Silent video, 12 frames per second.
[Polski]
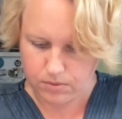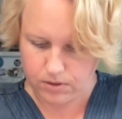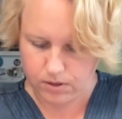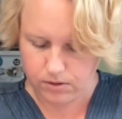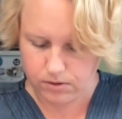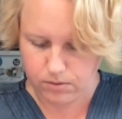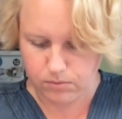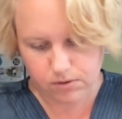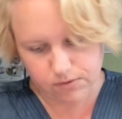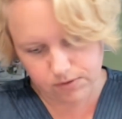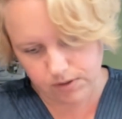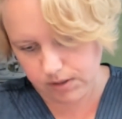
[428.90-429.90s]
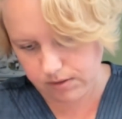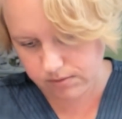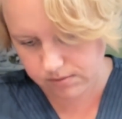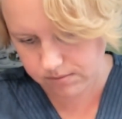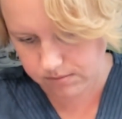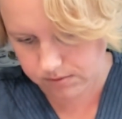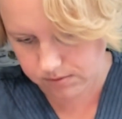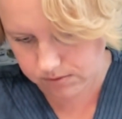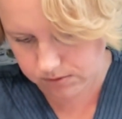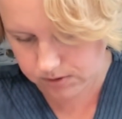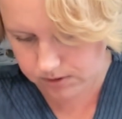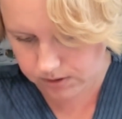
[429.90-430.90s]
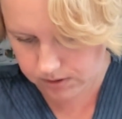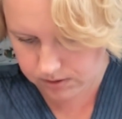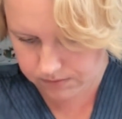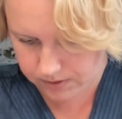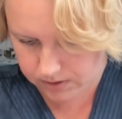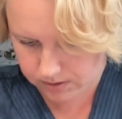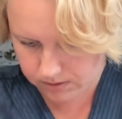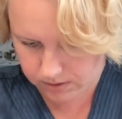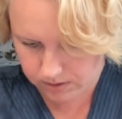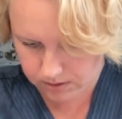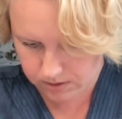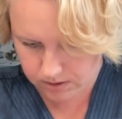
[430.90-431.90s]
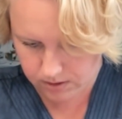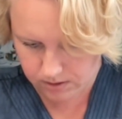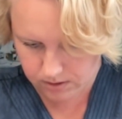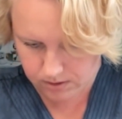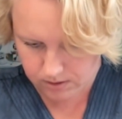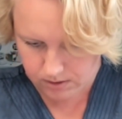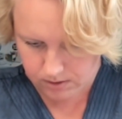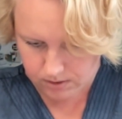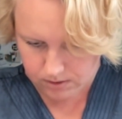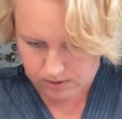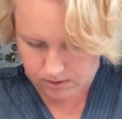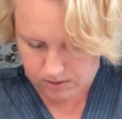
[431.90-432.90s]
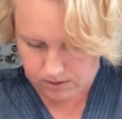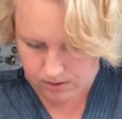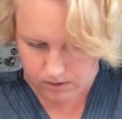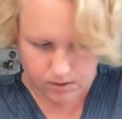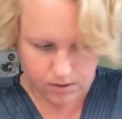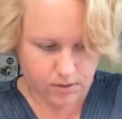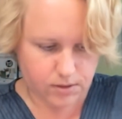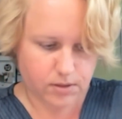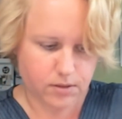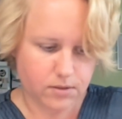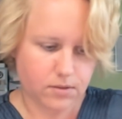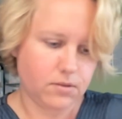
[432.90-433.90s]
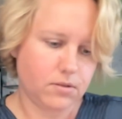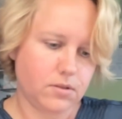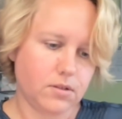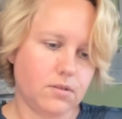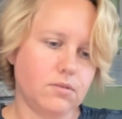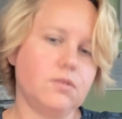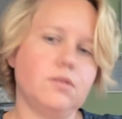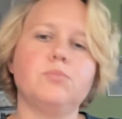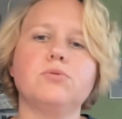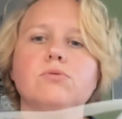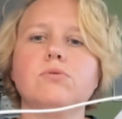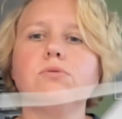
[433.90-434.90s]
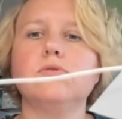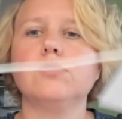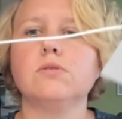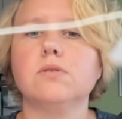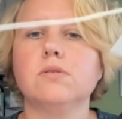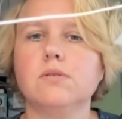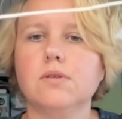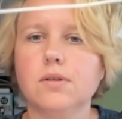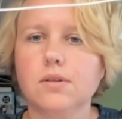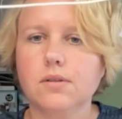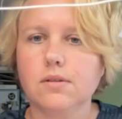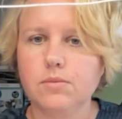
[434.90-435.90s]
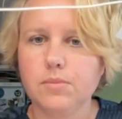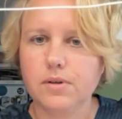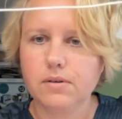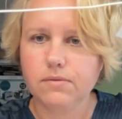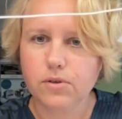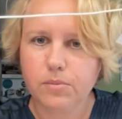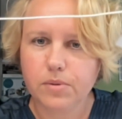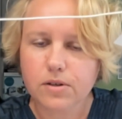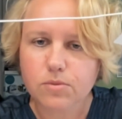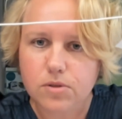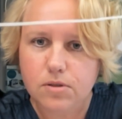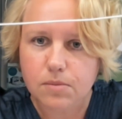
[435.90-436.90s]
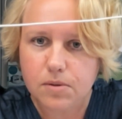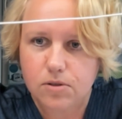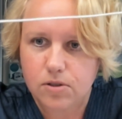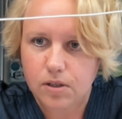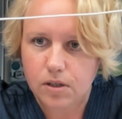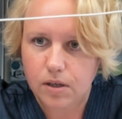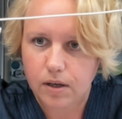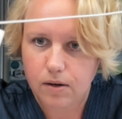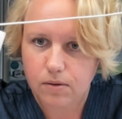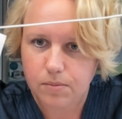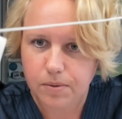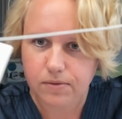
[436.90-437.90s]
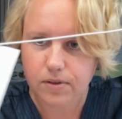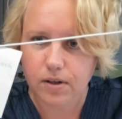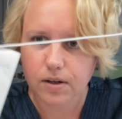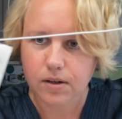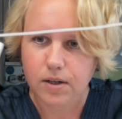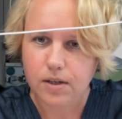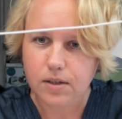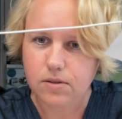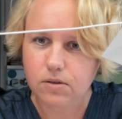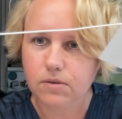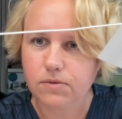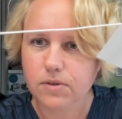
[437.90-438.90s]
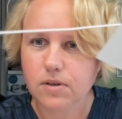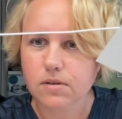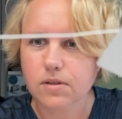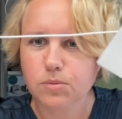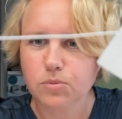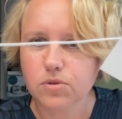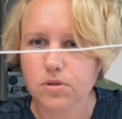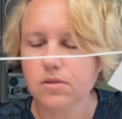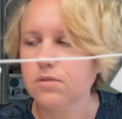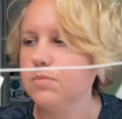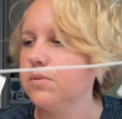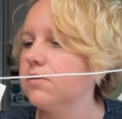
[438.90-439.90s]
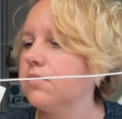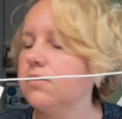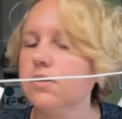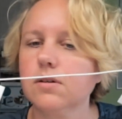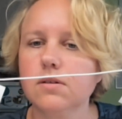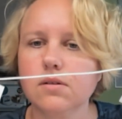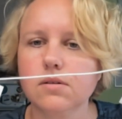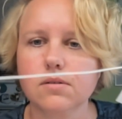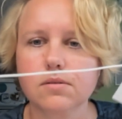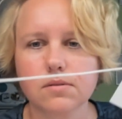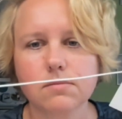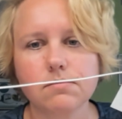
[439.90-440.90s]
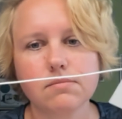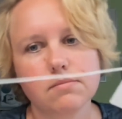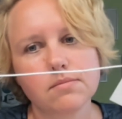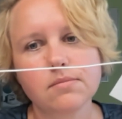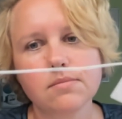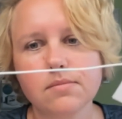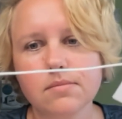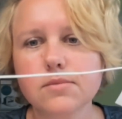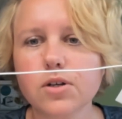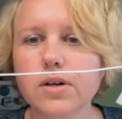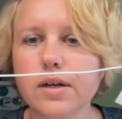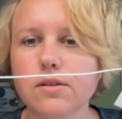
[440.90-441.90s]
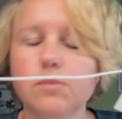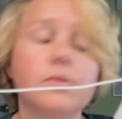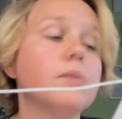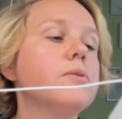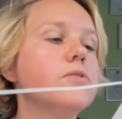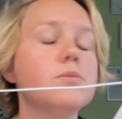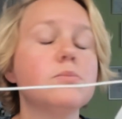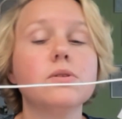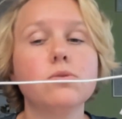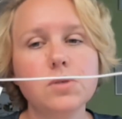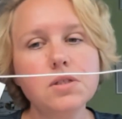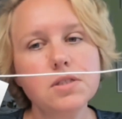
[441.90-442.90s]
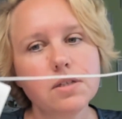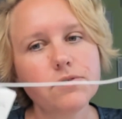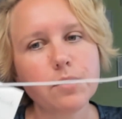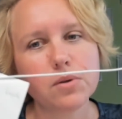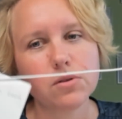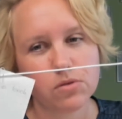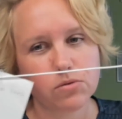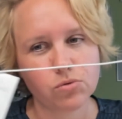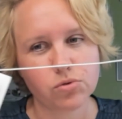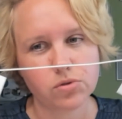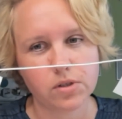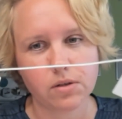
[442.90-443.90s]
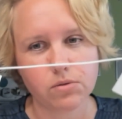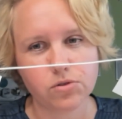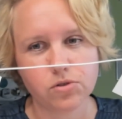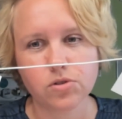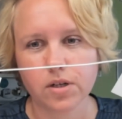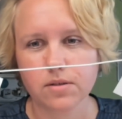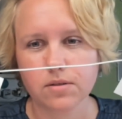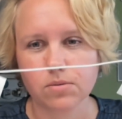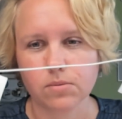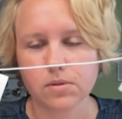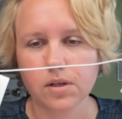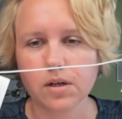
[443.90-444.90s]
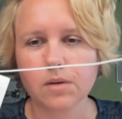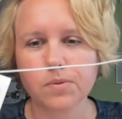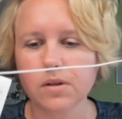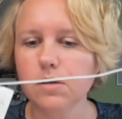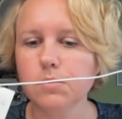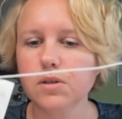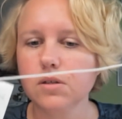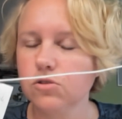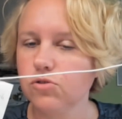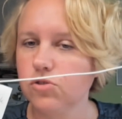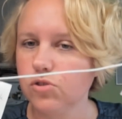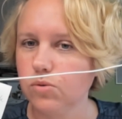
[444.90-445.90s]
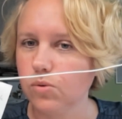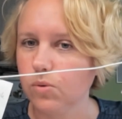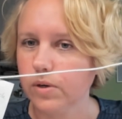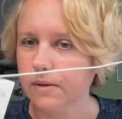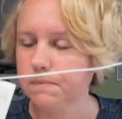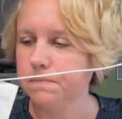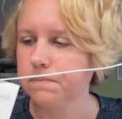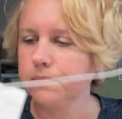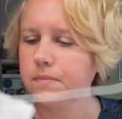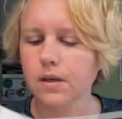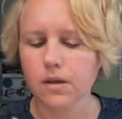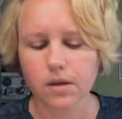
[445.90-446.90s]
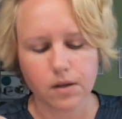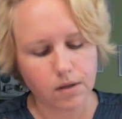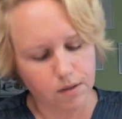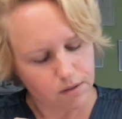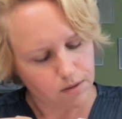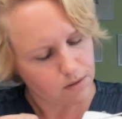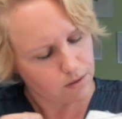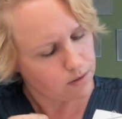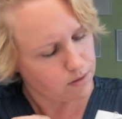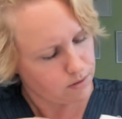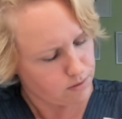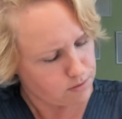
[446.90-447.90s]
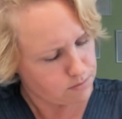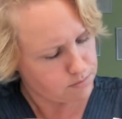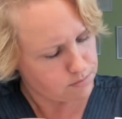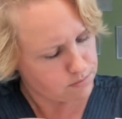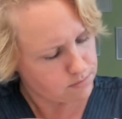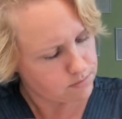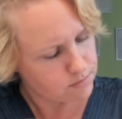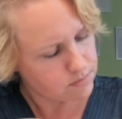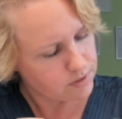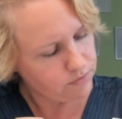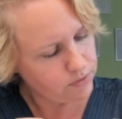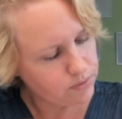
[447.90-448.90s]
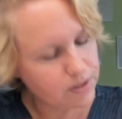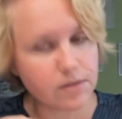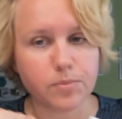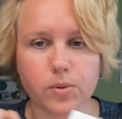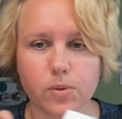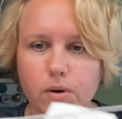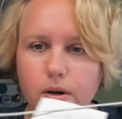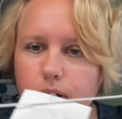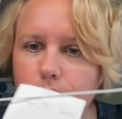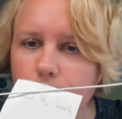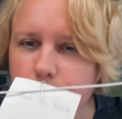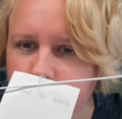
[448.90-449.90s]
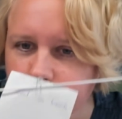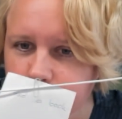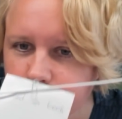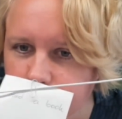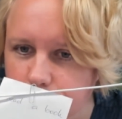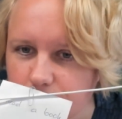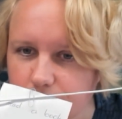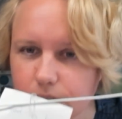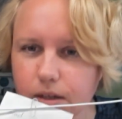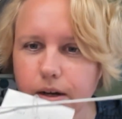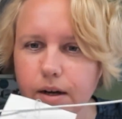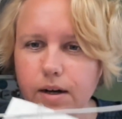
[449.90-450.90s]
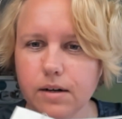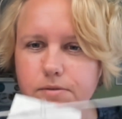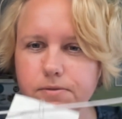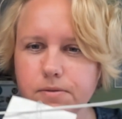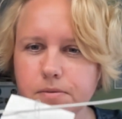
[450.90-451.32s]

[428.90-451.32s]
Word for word: dajcie mi chwilę, bo to się nagrywa jednak, a, a nie chcę niczego zepsuć. Dobra, wyobraźmy sobie coś takiego, prawda? To wygląda może niezbyt tak... Yy, no ale dobra, powiedzmy, umiejscawiamy to już na osi czasu, tak? Podajemy jakieś szczegóły. Um, have you read a book? Yes, I have.